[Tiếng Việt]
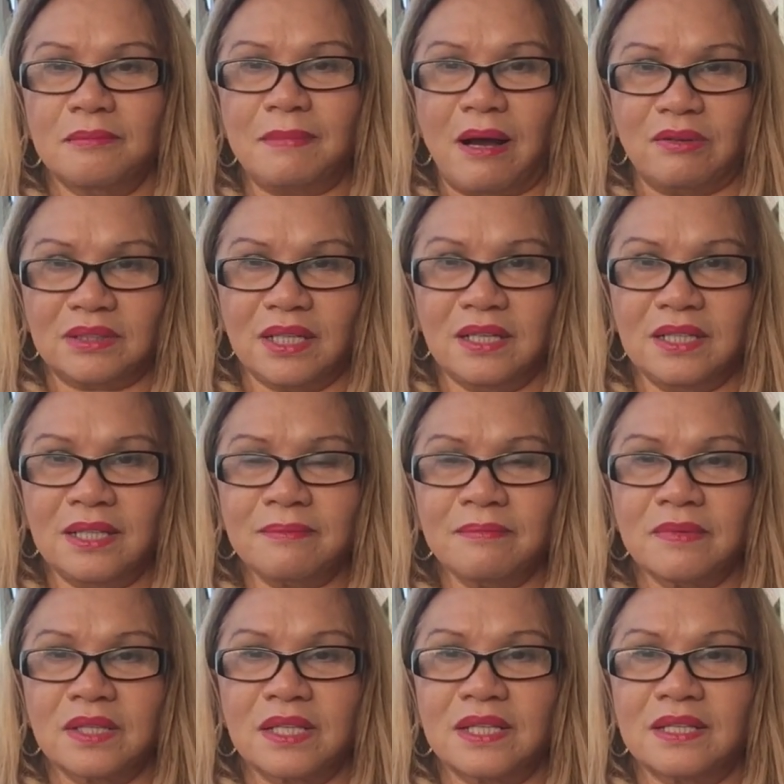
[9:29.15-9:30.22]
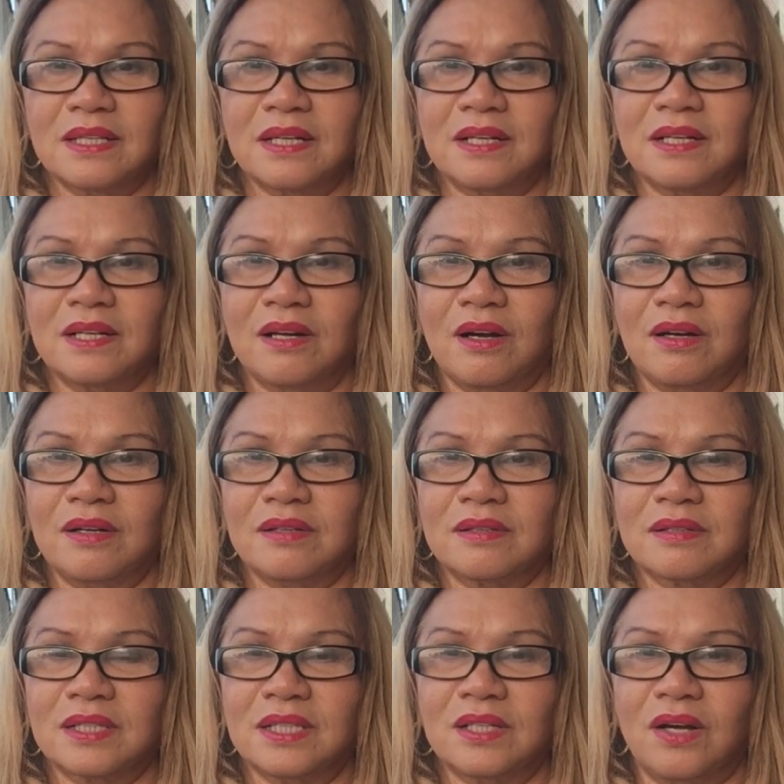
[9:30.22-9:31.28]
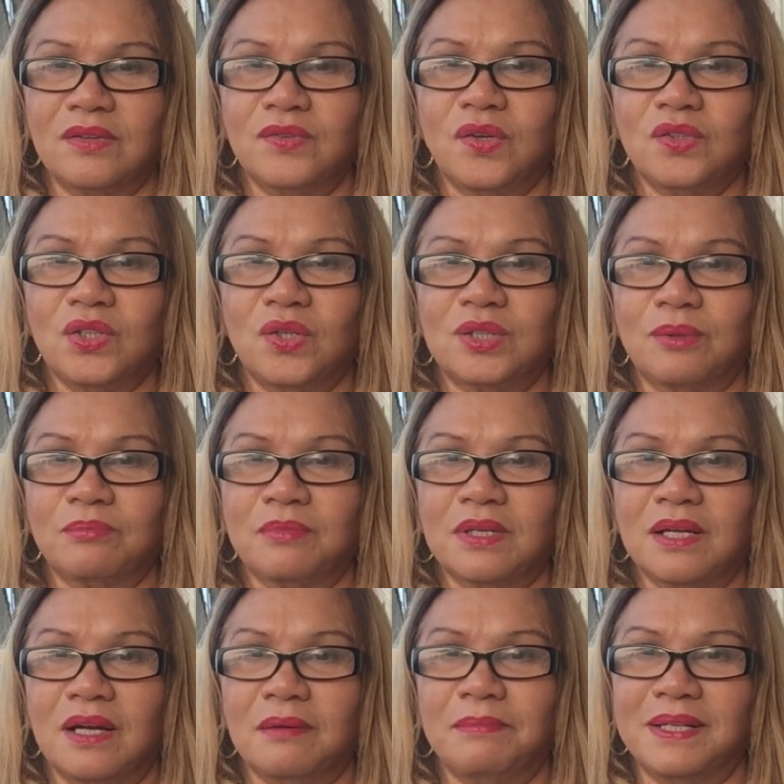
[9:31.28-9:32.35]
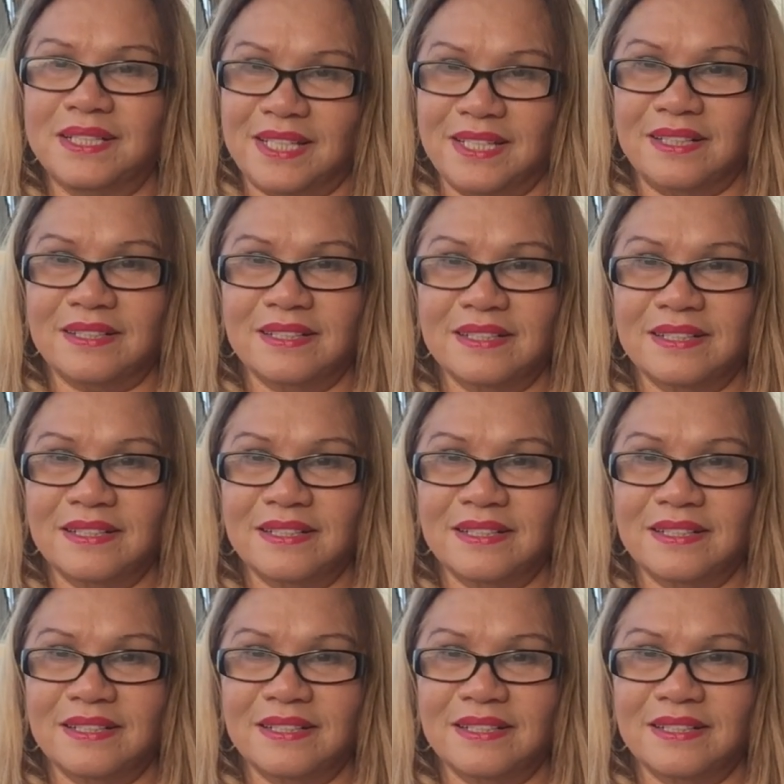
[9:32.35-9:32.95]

bảo tới thì họ thì họ vô vô trong bệnh viện